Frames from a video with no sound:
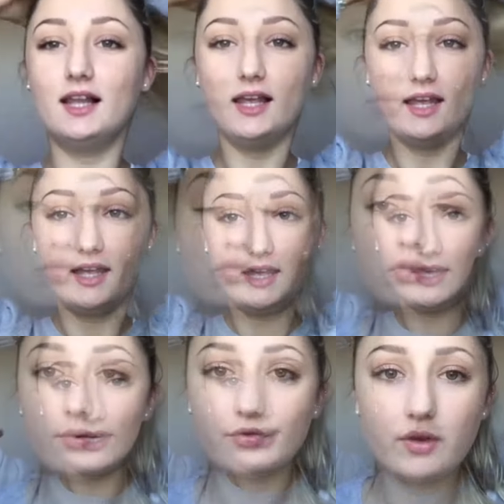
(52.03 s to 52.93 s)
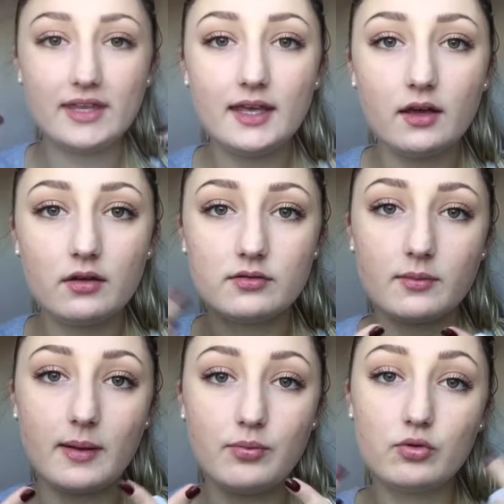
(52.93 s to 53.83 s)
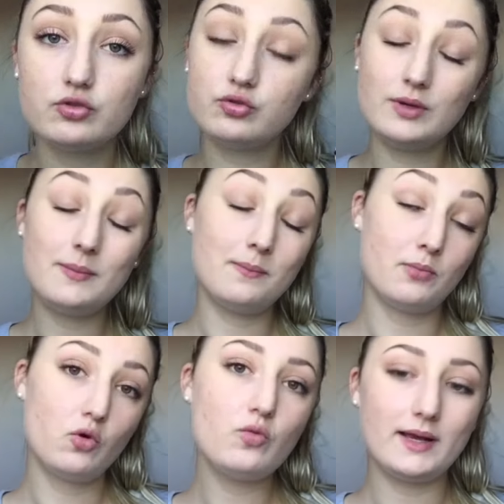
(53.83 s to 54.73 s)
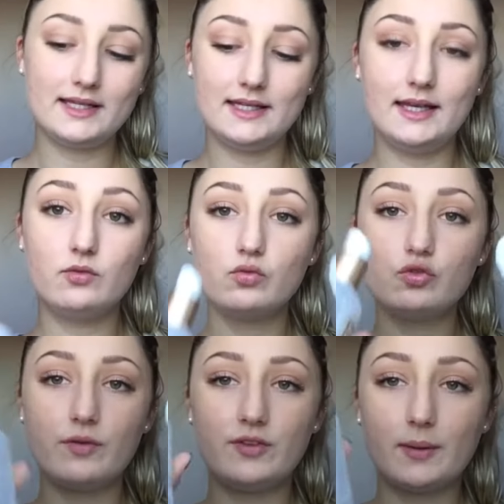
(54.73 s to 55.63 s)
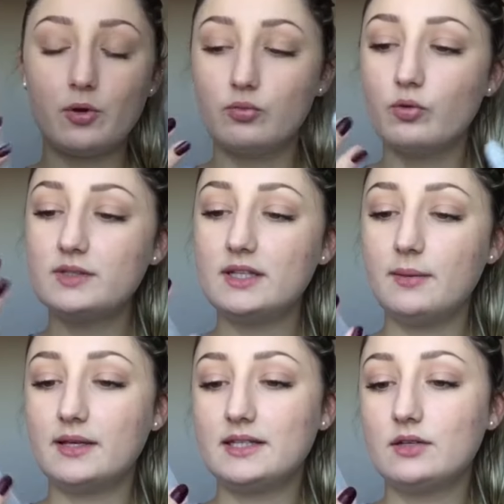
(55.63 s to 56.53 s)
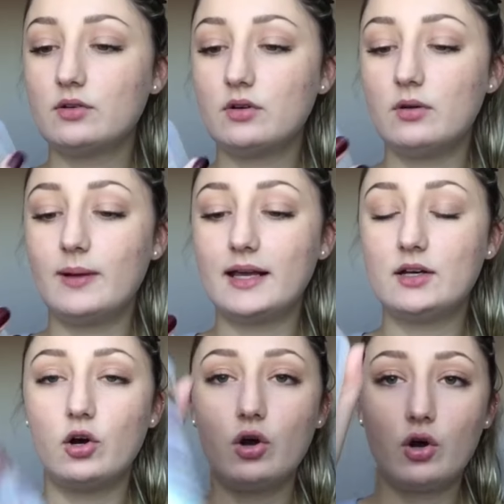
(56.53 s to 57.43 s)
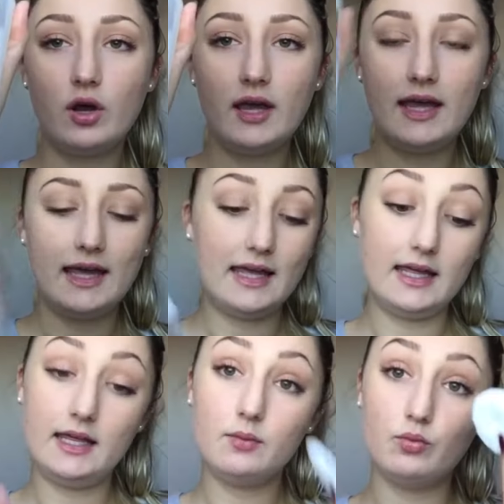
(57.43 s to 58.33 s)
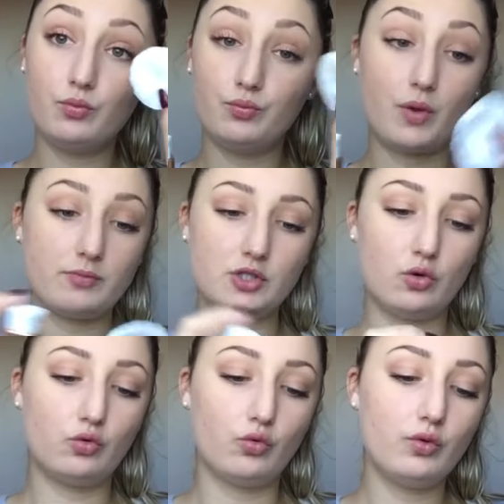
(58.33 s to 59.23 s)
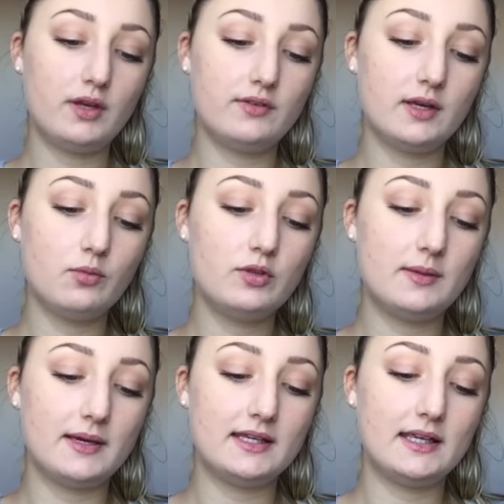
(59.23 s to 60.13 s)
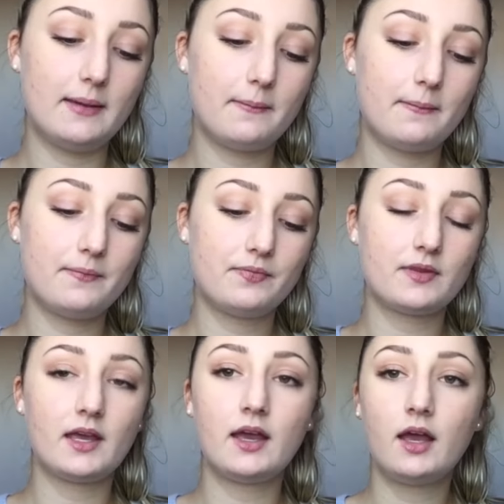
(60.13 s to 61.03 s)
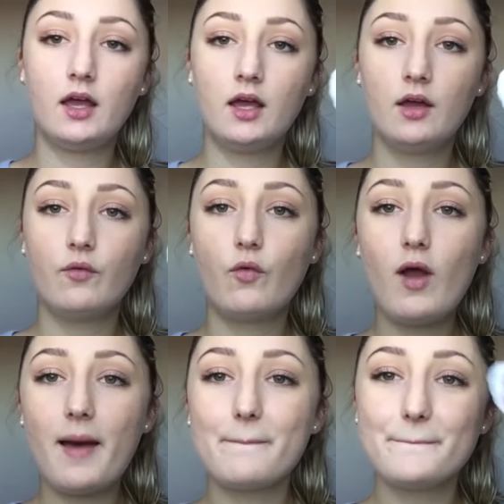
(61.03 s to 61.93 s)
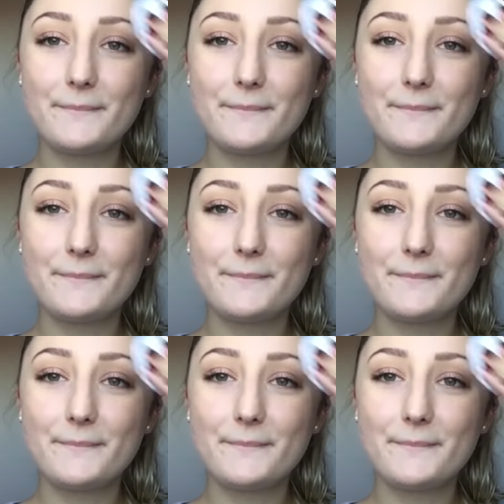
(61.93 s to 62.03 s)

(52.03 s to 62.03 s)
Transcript: Et donc du coup comme vous voyez euh, sur ma peau je suis beaucoup maquillée donc je vais venir prendre mon petit démaquillant Maricor et mon petit coton et venir me démaquiller. Voilà